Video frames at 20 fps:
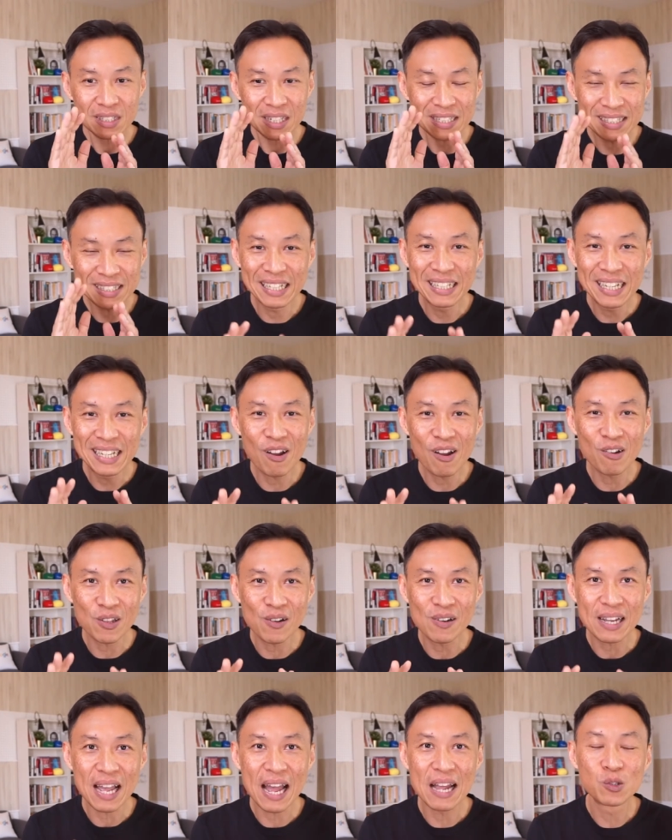สิ่งที่เราต้
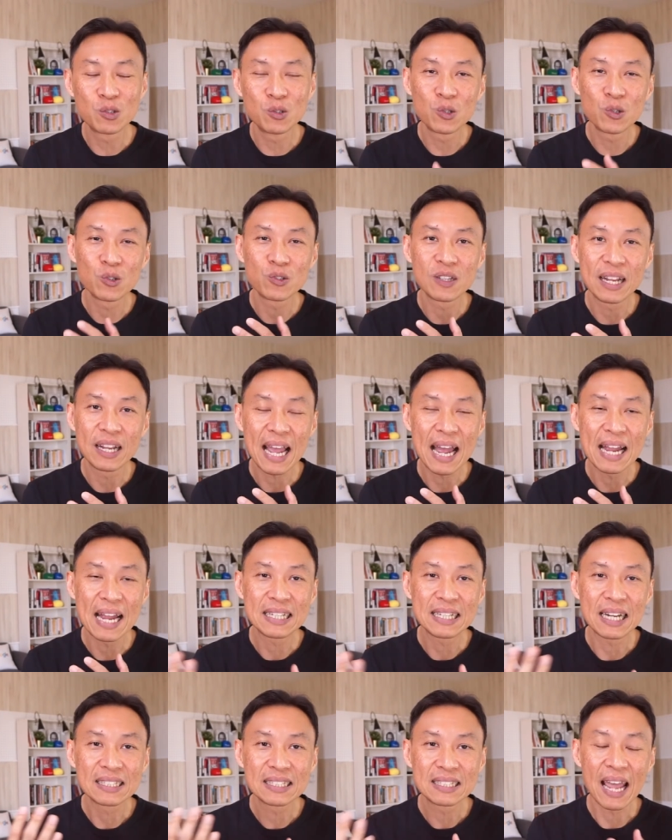องการสุดๆในการ
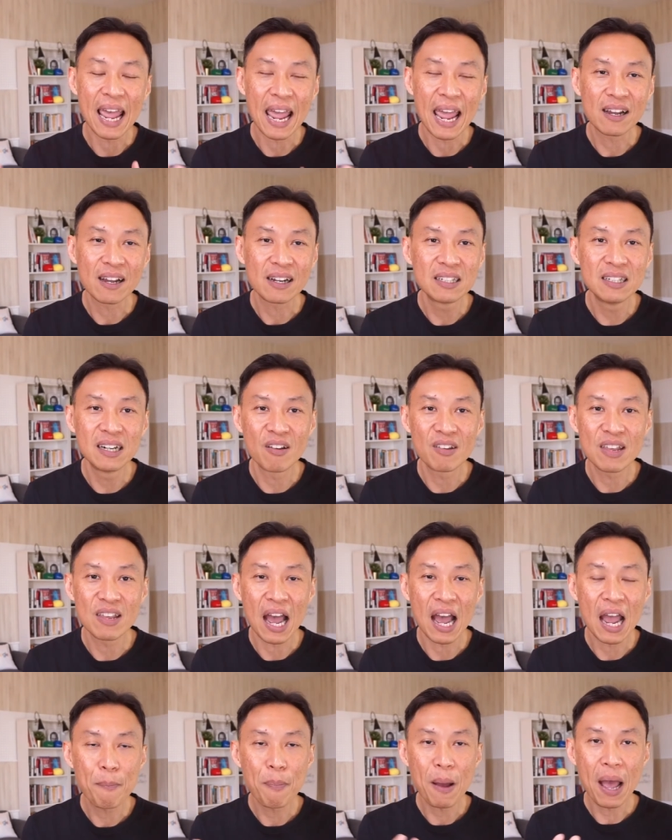จัดแสงก็คือเราอยา
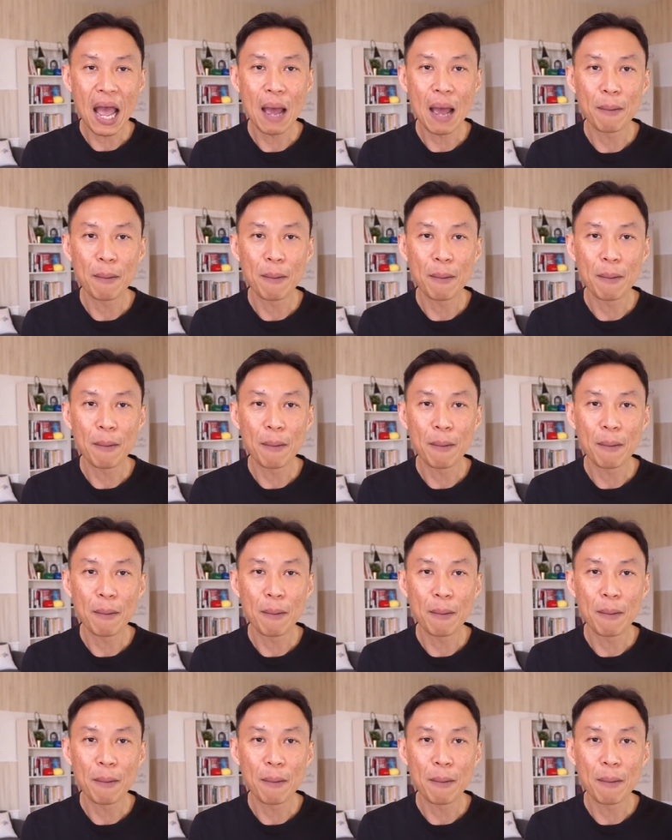กให้ภาพ